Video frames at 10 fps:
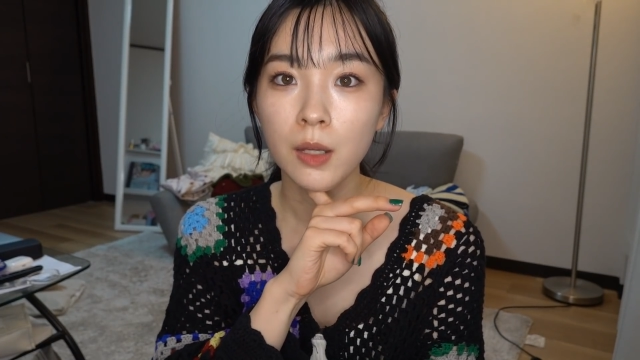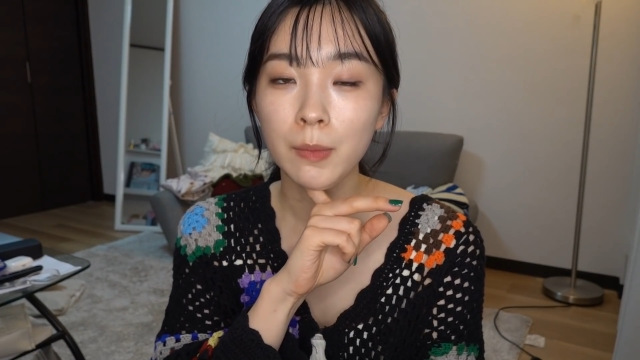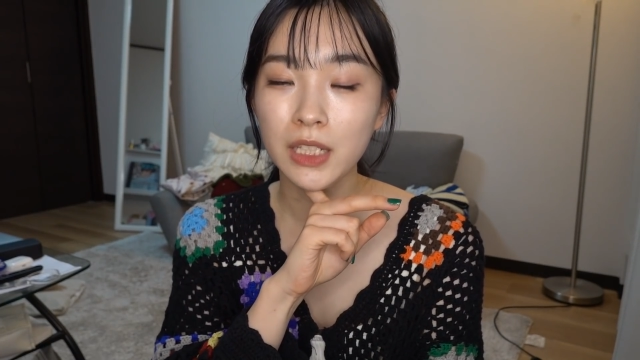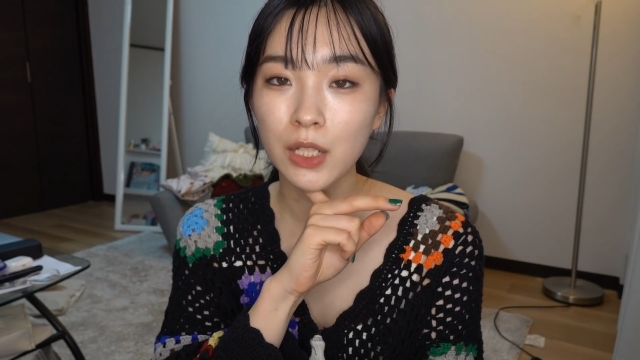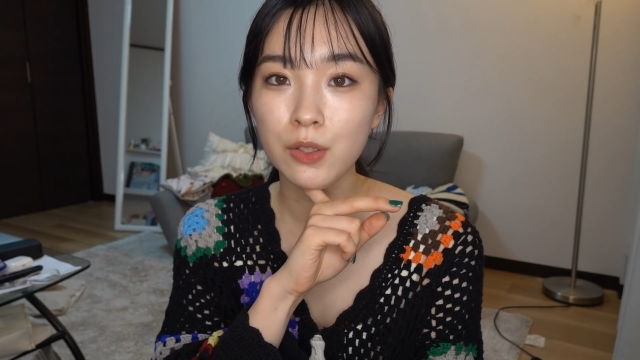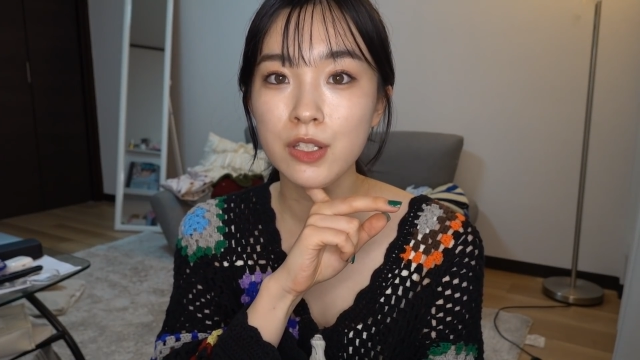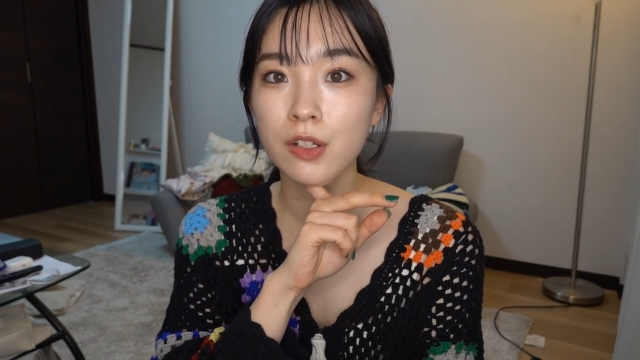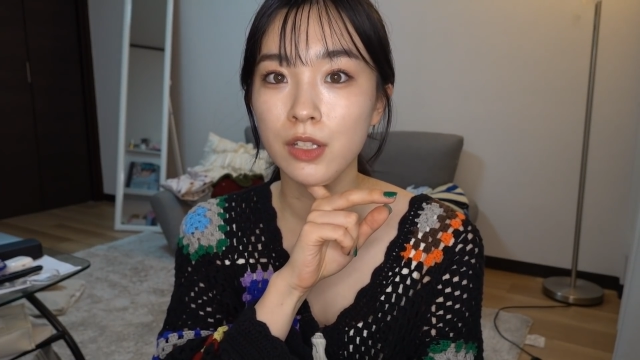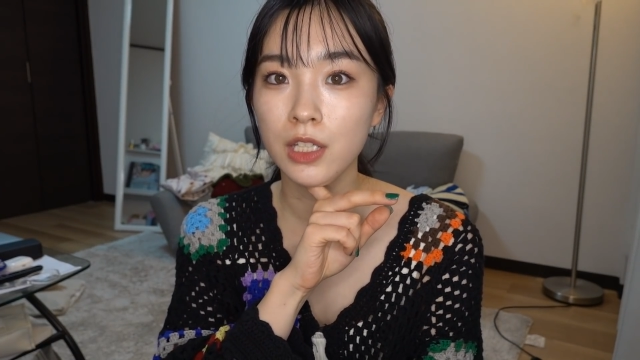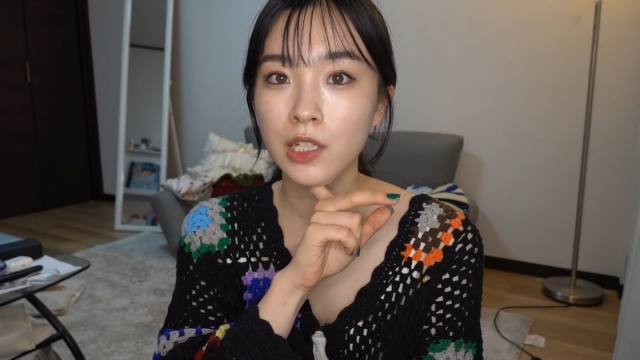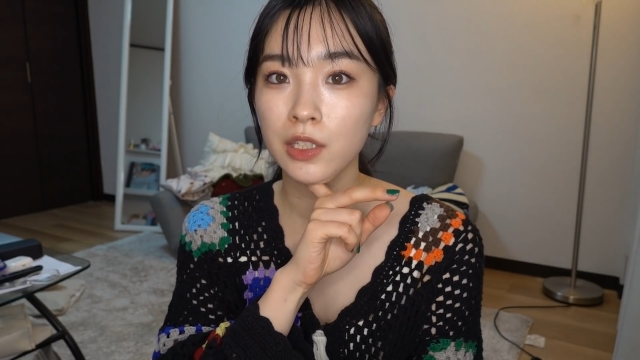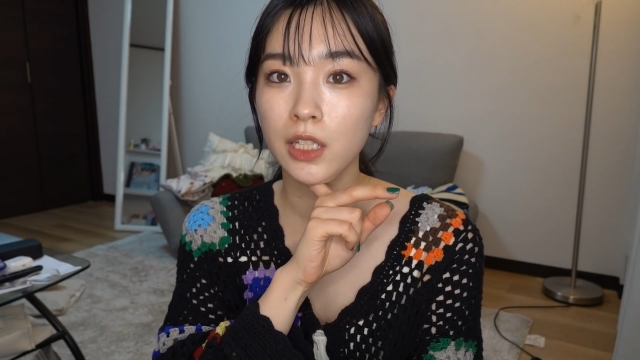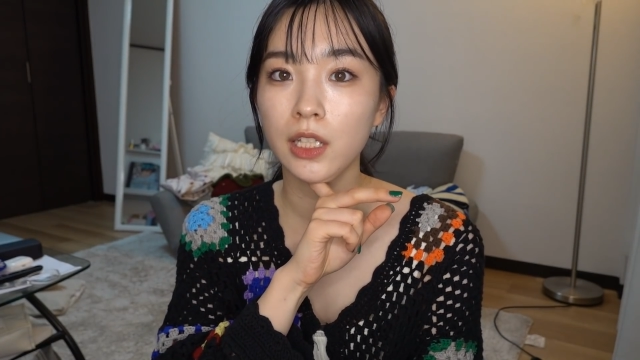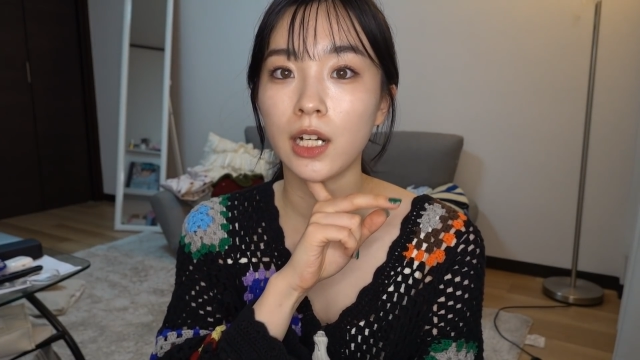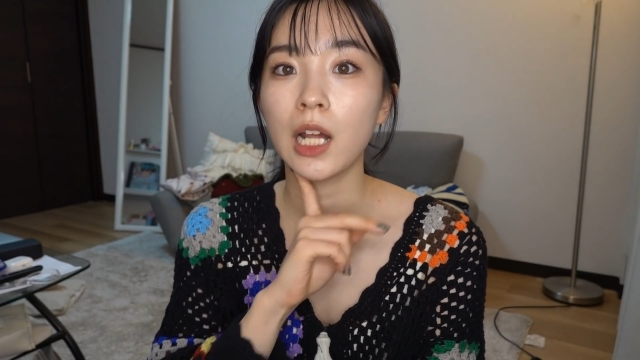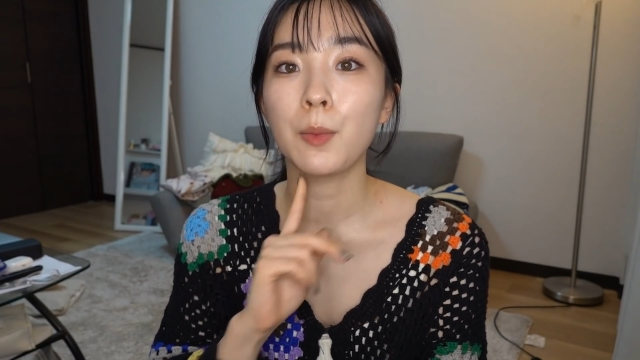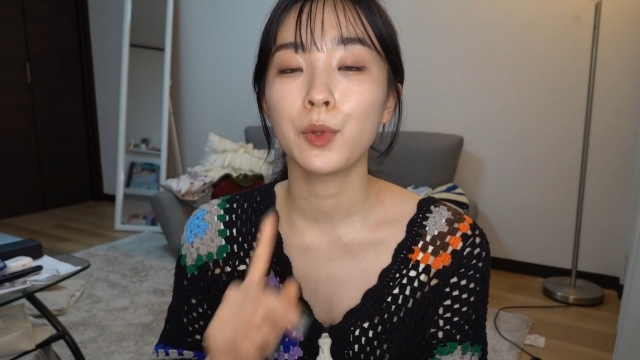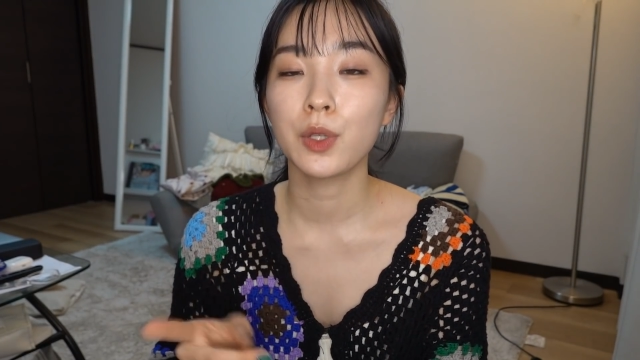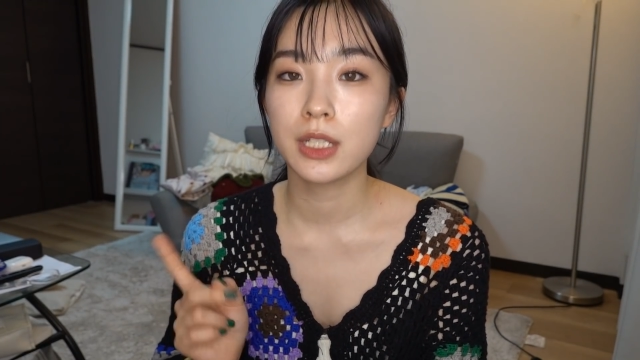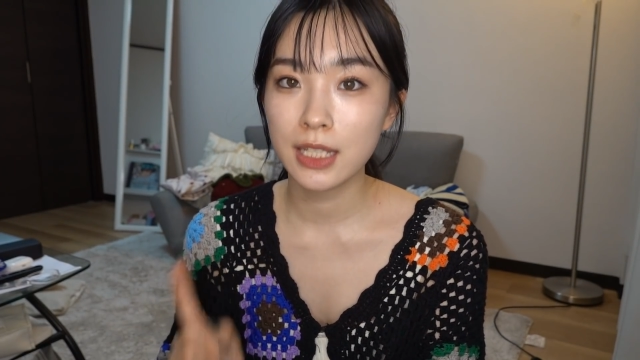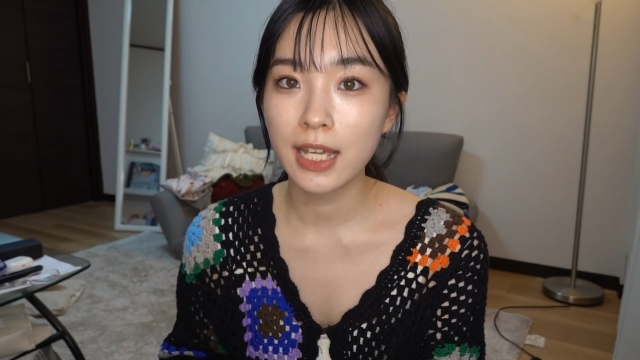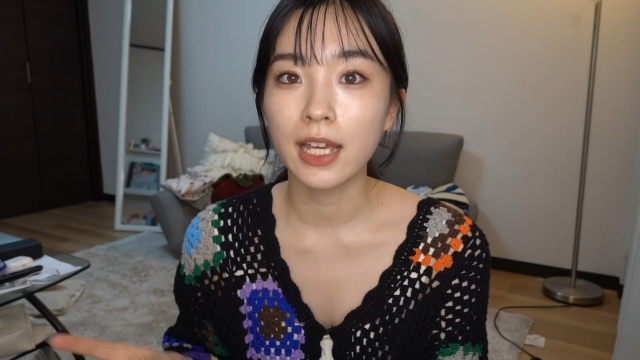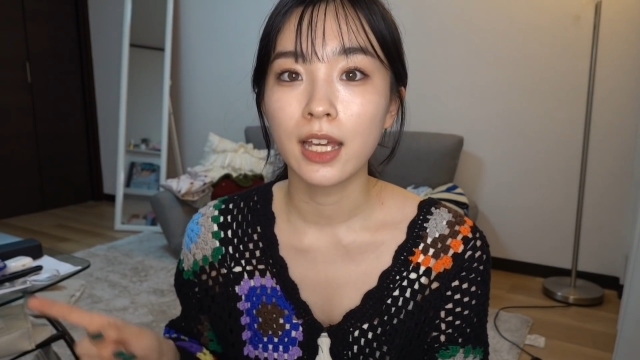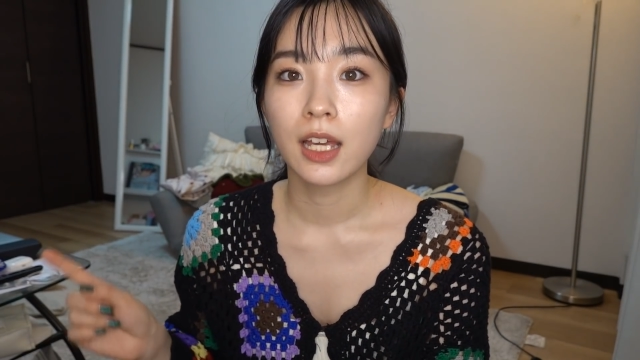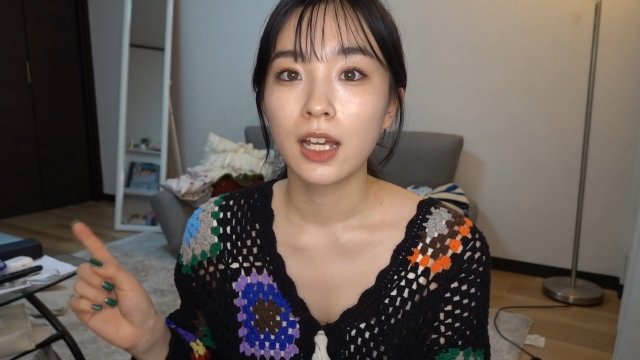また普通にQoo10で買い物して